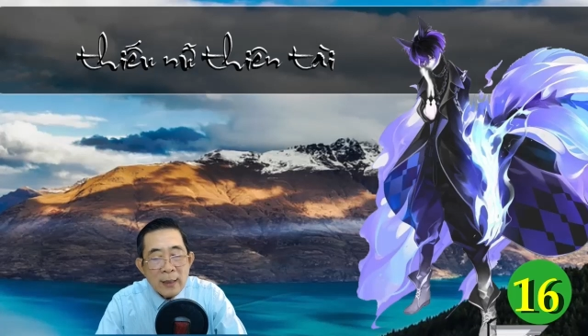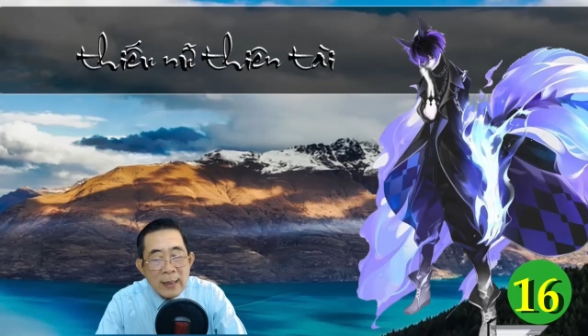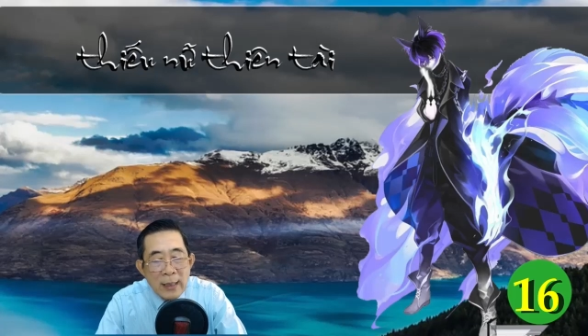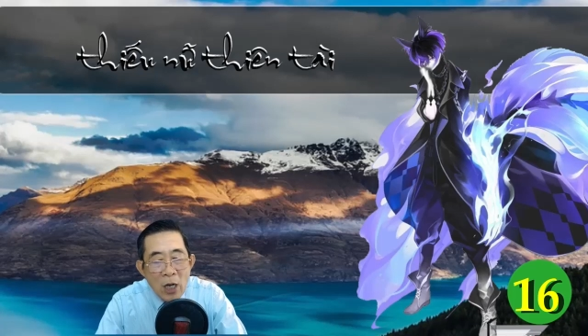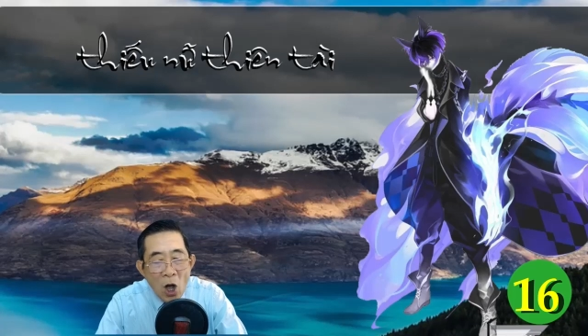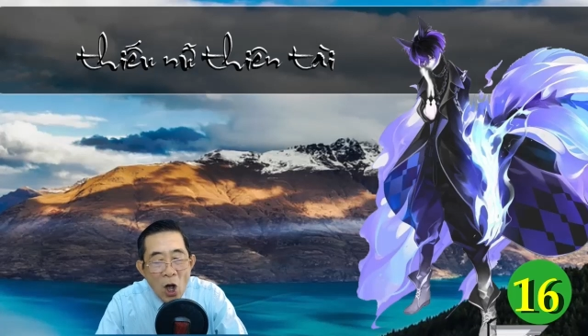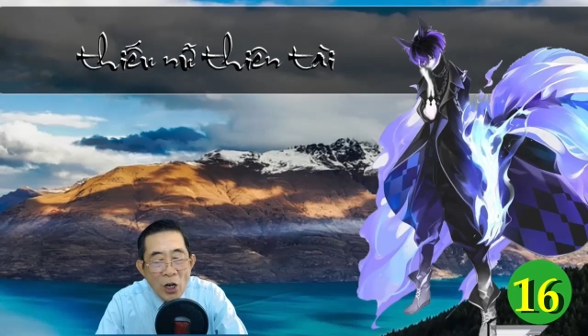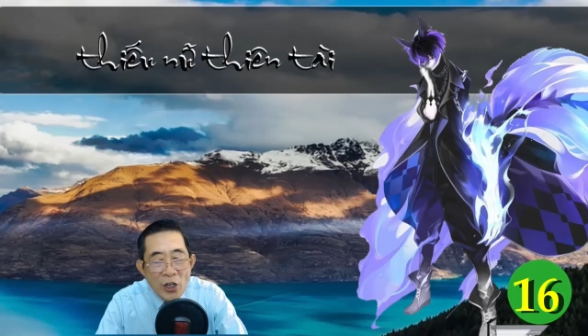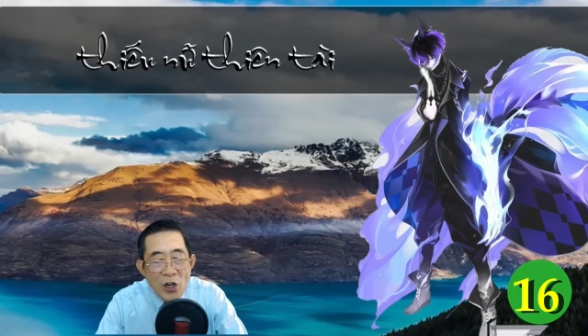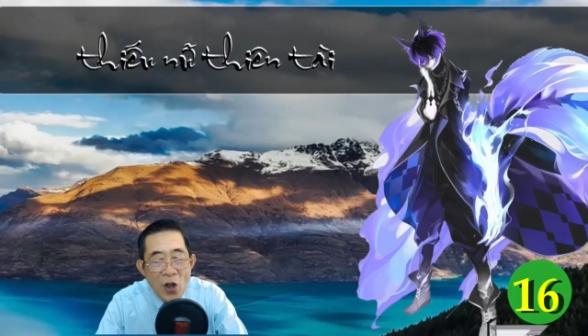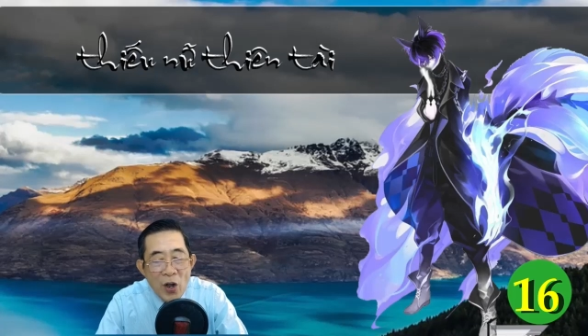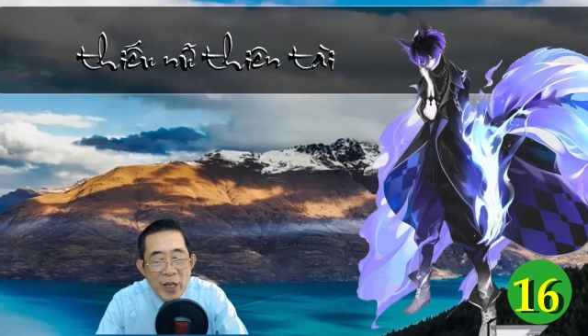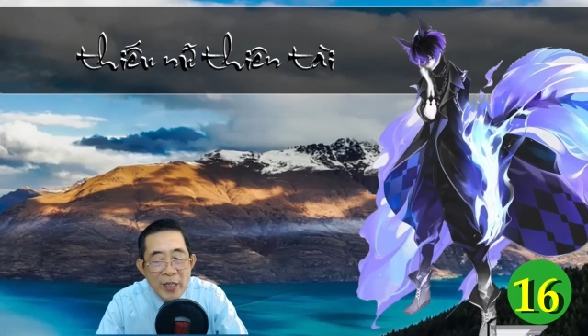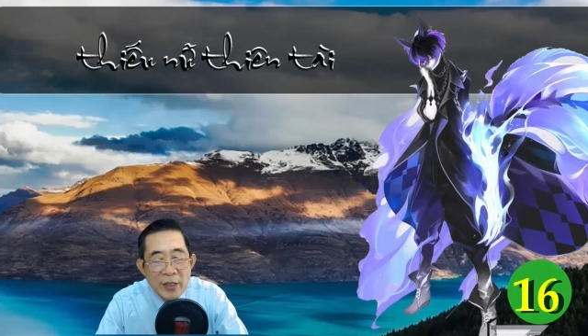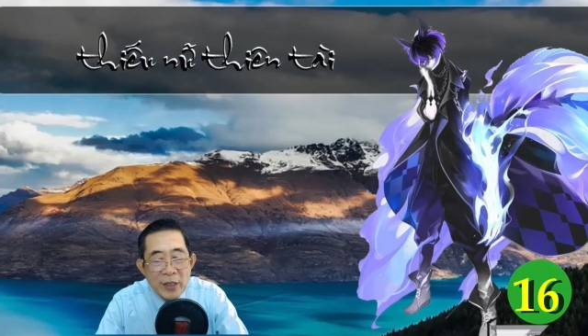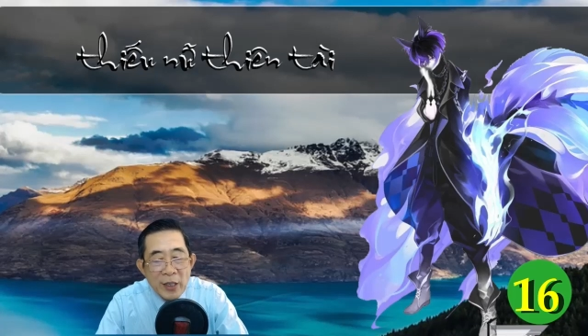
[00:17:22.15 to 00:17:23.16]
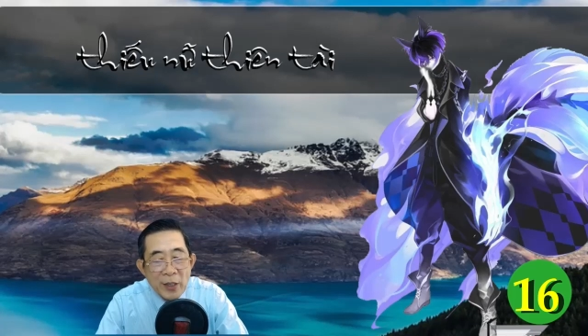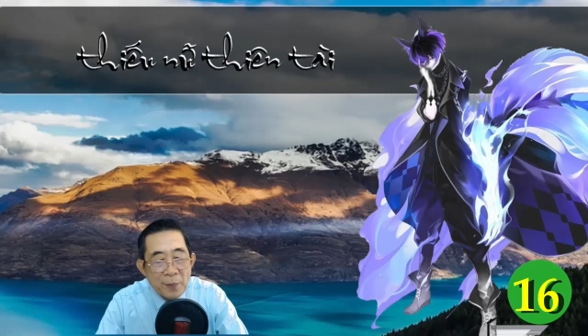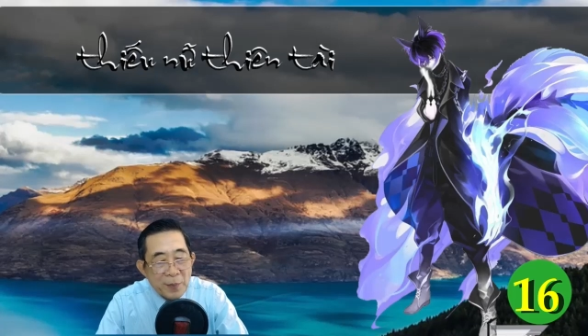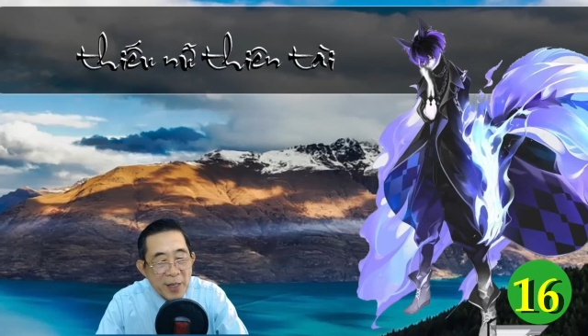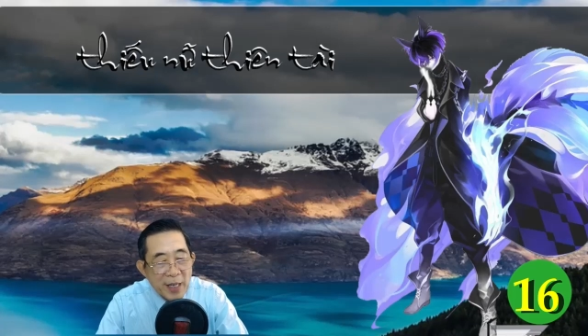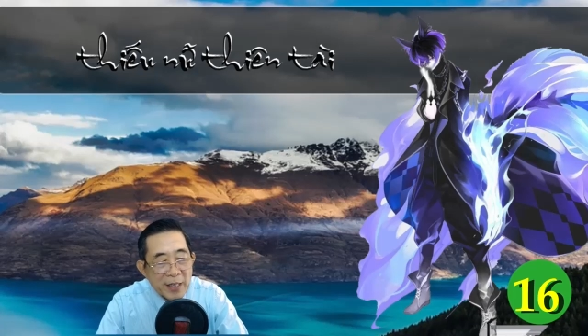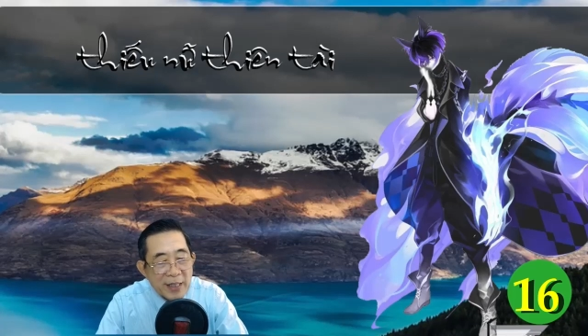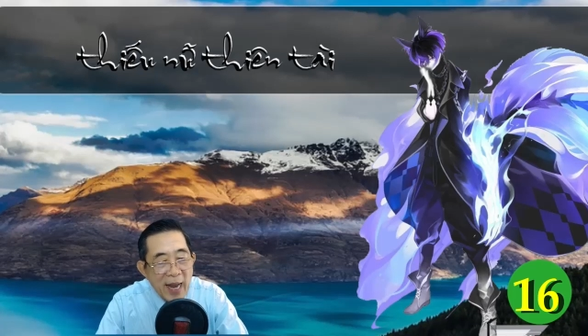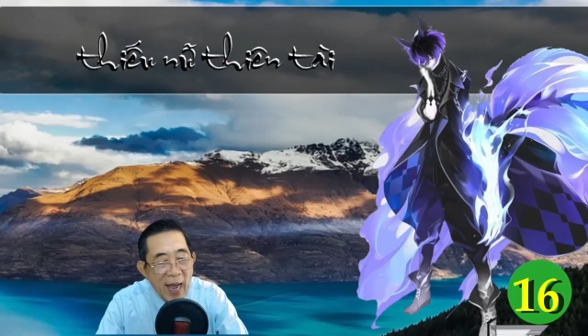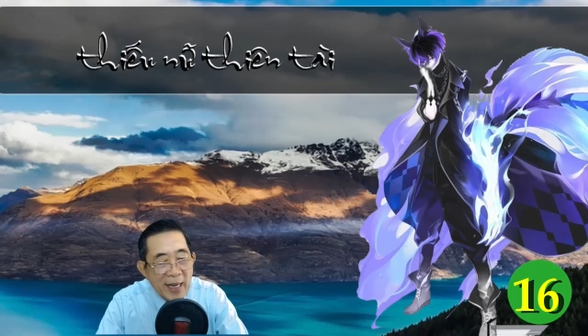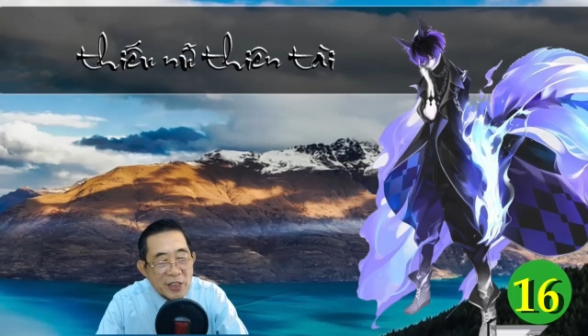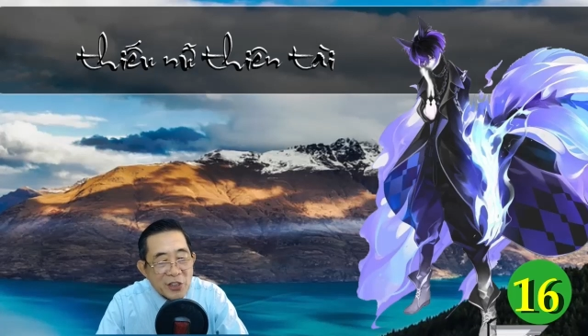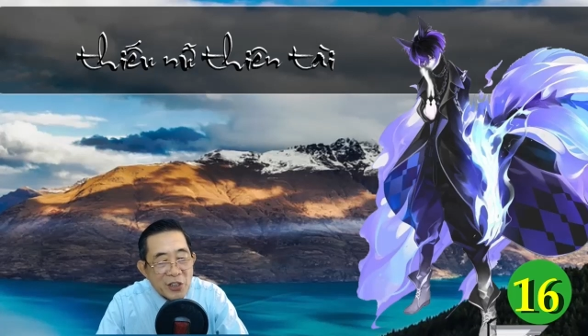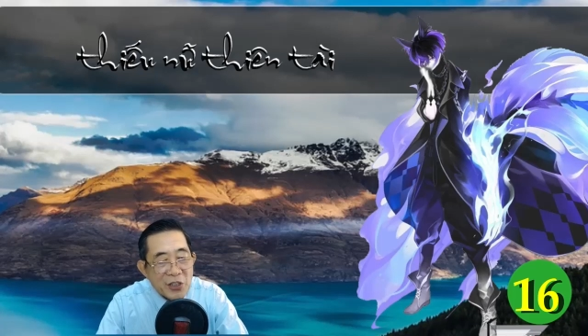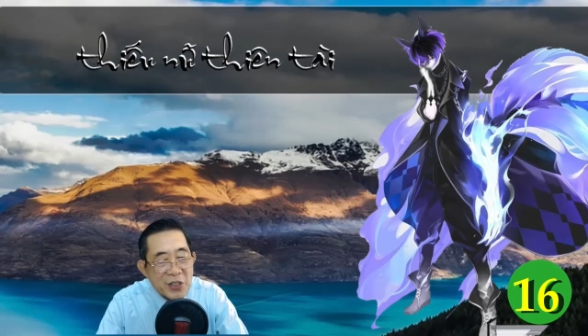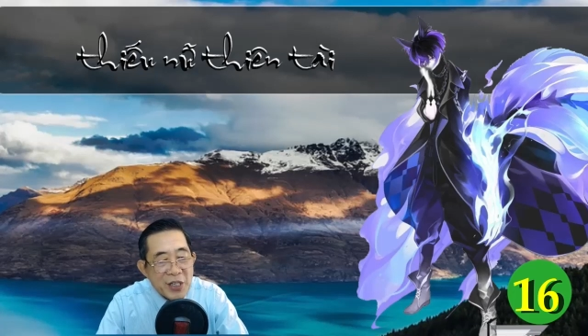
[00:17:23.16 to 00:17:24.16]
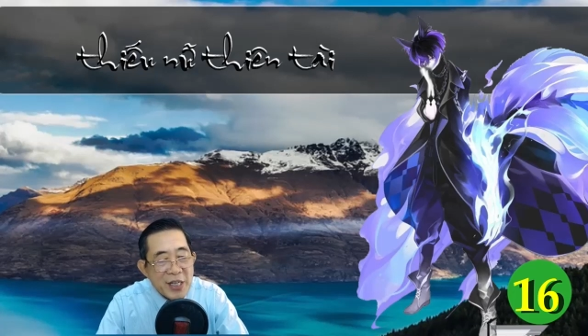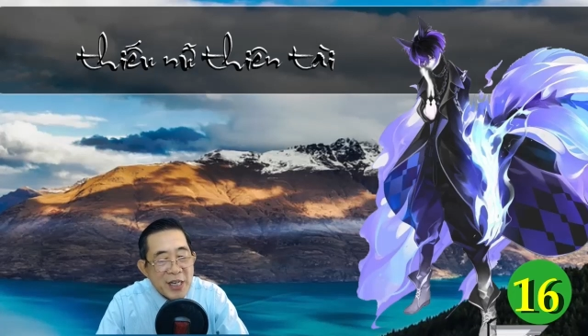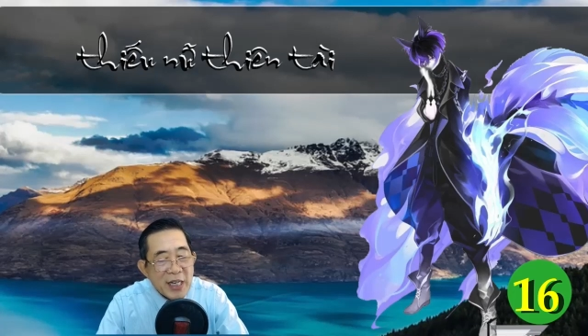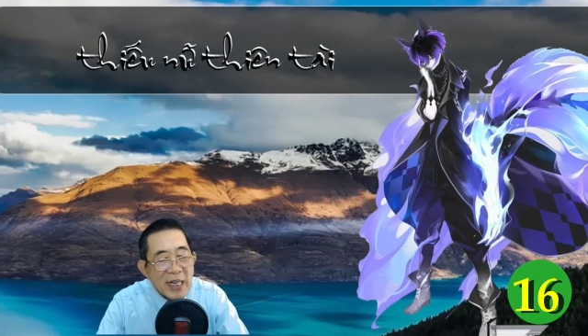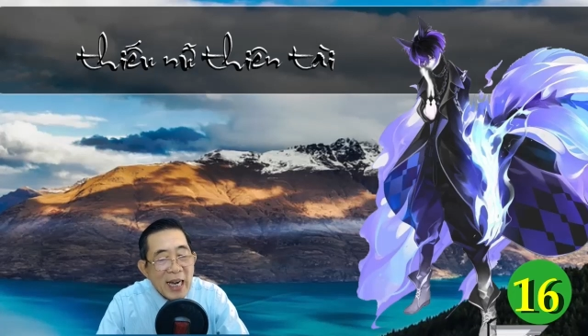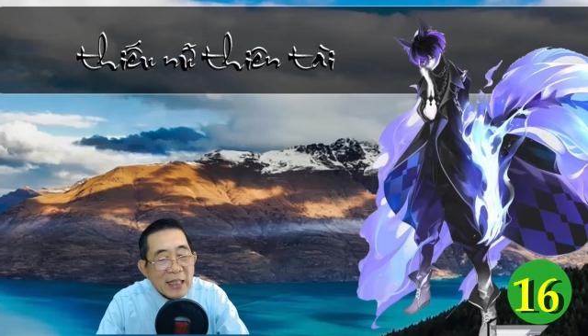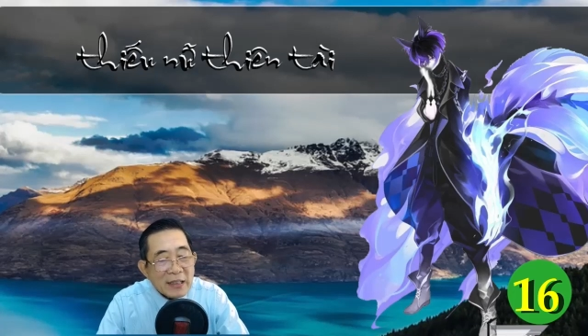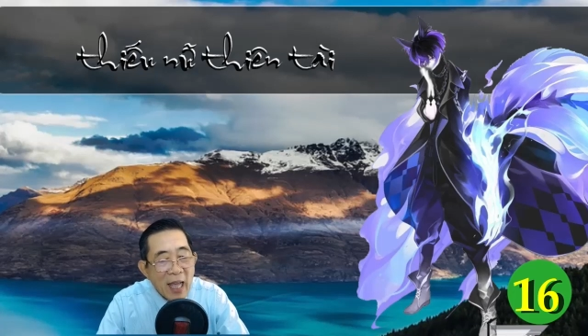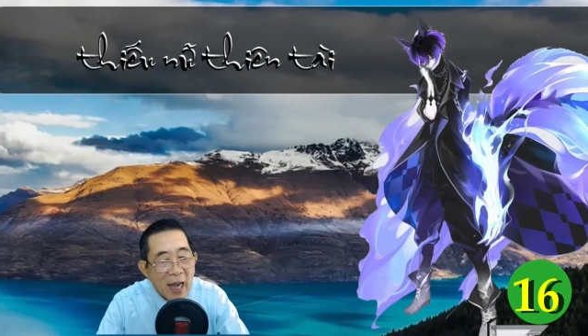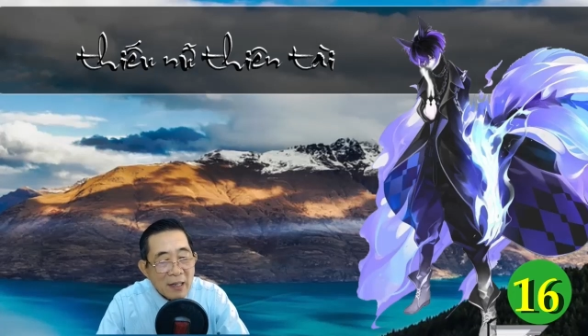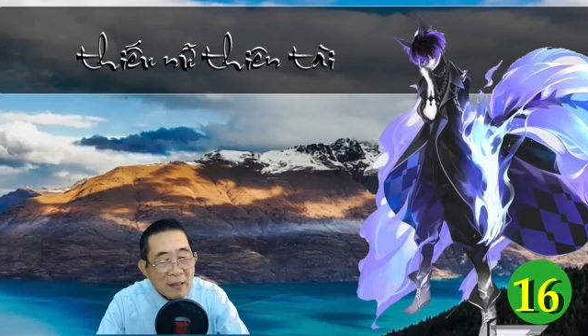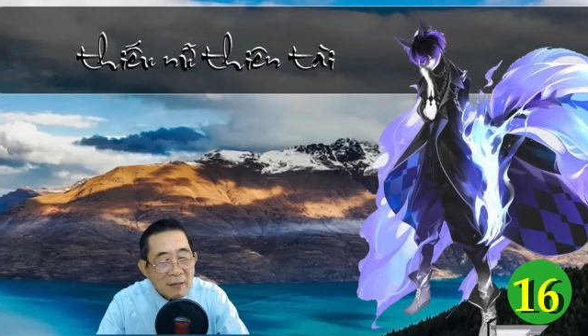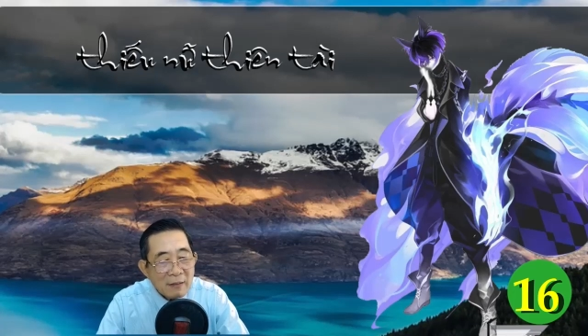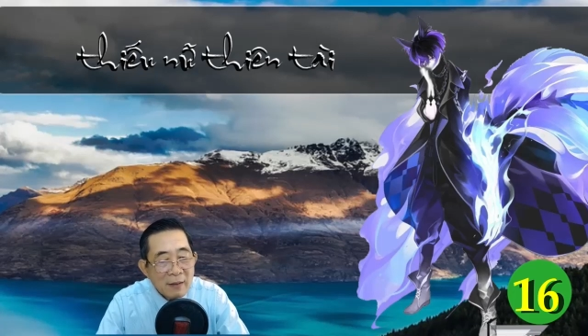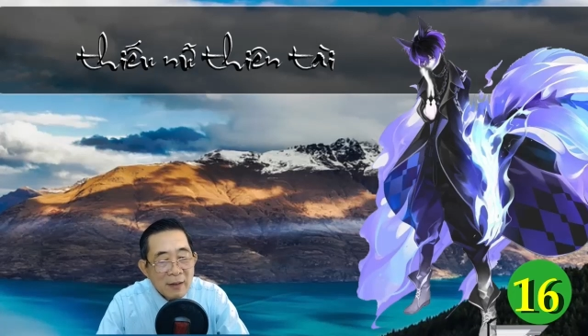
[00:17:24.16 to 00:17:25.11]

Họ nói vị đại sư kia là thần,